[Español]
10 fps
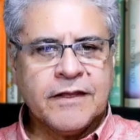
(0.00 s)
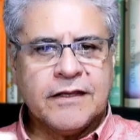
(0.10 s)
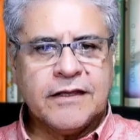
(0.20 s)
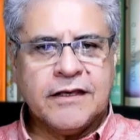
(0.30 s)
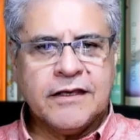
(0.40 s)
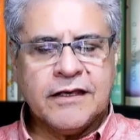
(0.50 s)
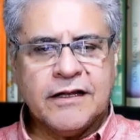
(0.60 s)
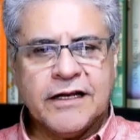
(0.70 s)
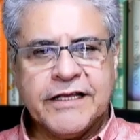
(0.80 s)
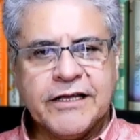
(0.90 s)
Y
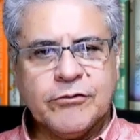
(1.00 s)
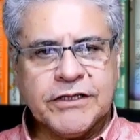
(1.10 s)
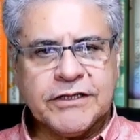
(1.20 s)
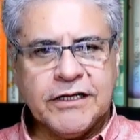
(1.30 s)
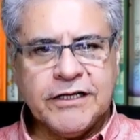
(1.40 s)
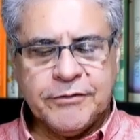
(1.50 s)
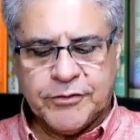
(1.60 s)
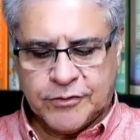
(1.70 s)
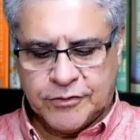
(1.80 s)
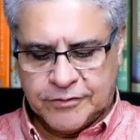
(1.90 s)
leyendo este
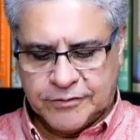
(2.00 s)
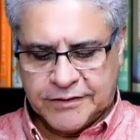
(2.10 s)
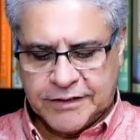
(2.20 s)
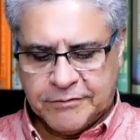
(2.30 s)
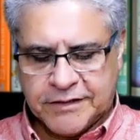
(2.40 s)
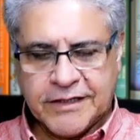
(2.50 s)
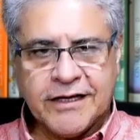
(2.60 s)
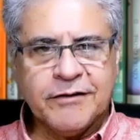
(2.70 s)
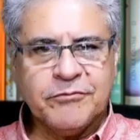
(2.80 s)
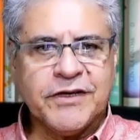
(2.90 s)
libro, de
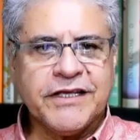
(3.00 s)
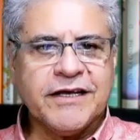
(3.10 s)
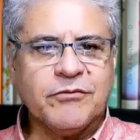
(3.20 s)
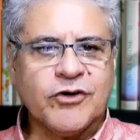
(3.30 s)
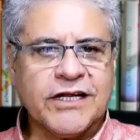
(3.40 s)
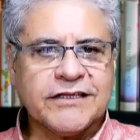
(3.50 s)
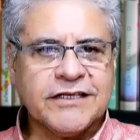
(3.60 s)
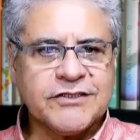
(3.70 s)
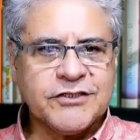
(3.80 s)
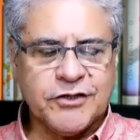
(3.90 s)
verdad me llamó la
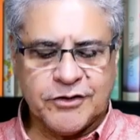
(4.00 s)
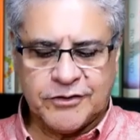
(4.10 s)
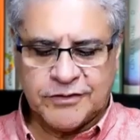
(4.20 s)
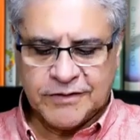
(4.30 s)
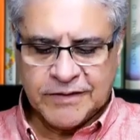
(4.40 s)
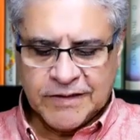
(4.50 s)
atención